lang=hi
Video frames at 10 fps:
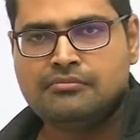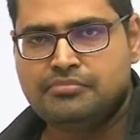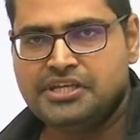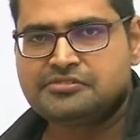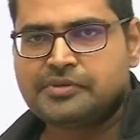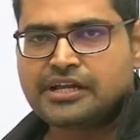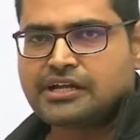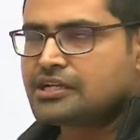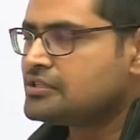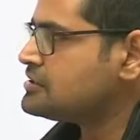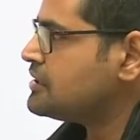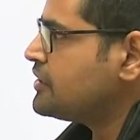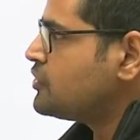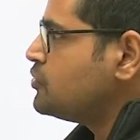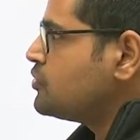बी इसमें करेक्ट आंसर है
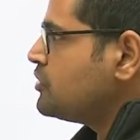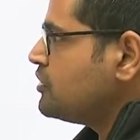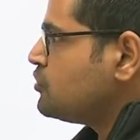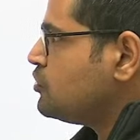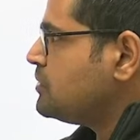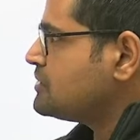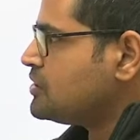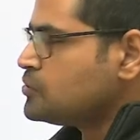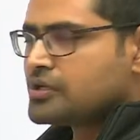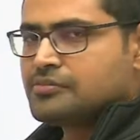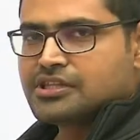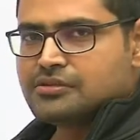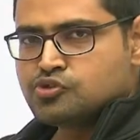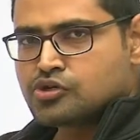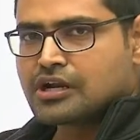क्यों क्योंकि ग्लोबल साउथ का
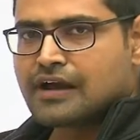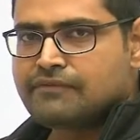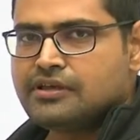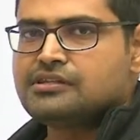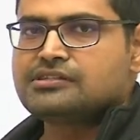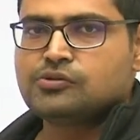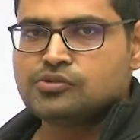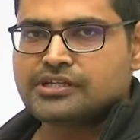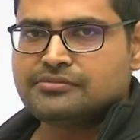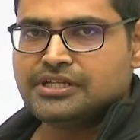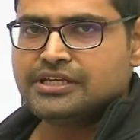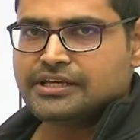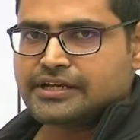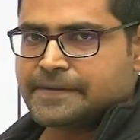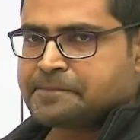मतलब जोग्राफिकल साउथ से हम नहीं
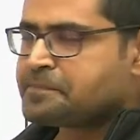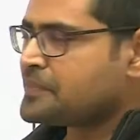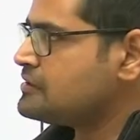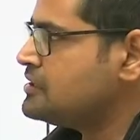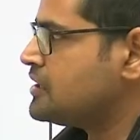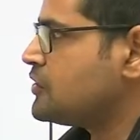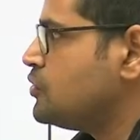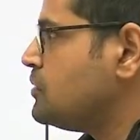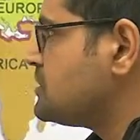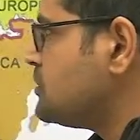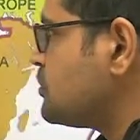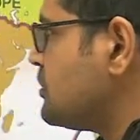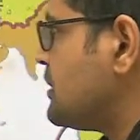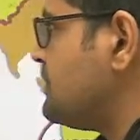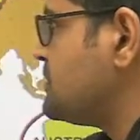ले रहे हैं ठीक है ग्लोबल साउथ को
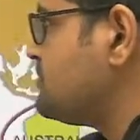अगर आप इस